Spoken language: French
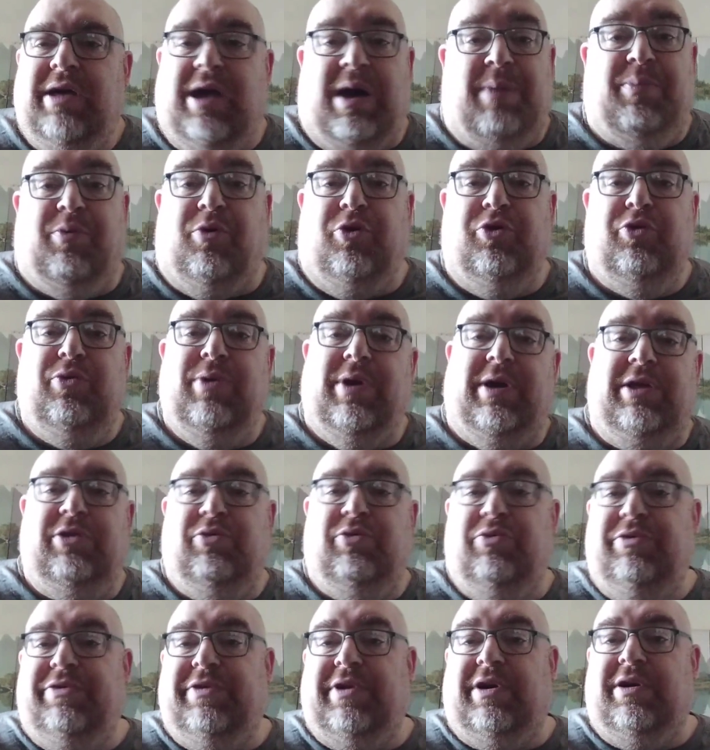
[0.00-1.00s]
à produire et
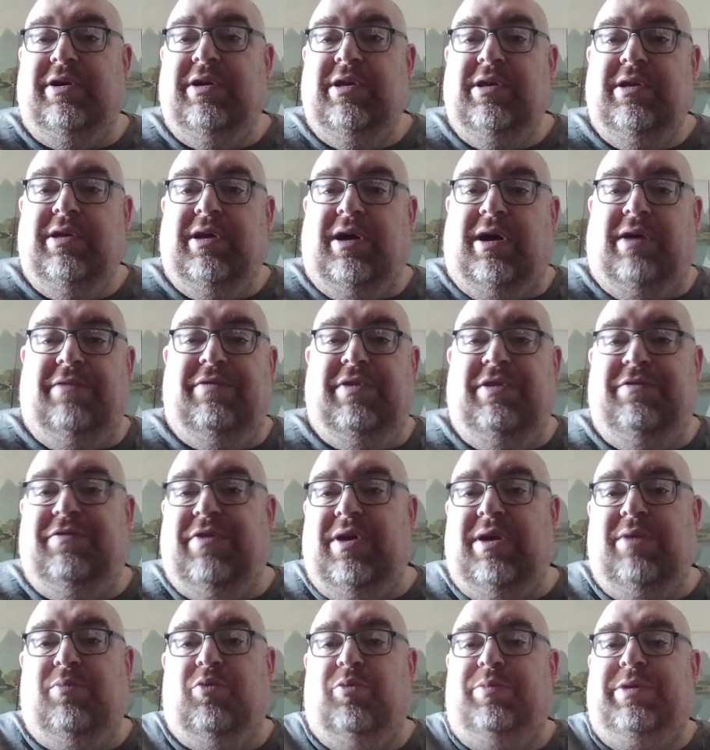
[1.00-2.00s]
tout ça. Hein. vite
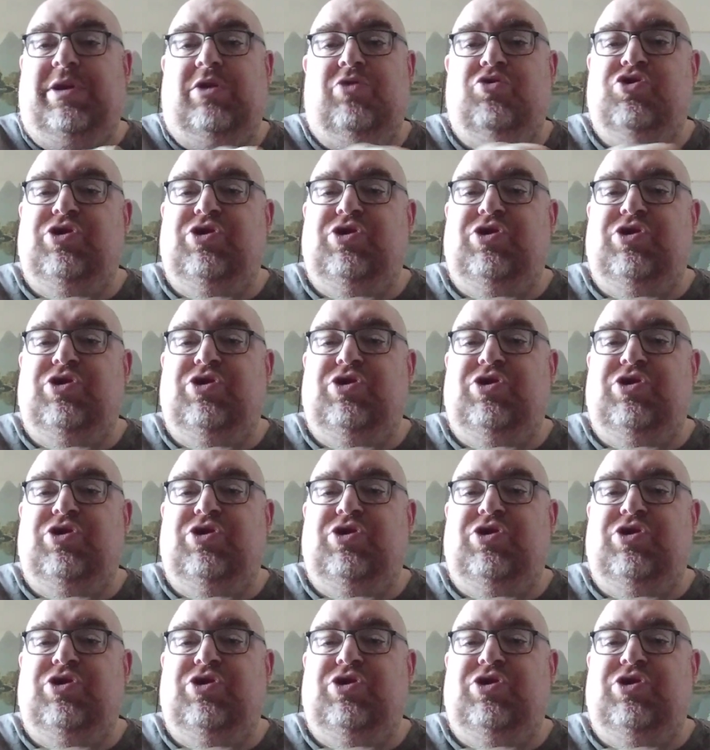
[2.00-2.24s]
fait avec mon petit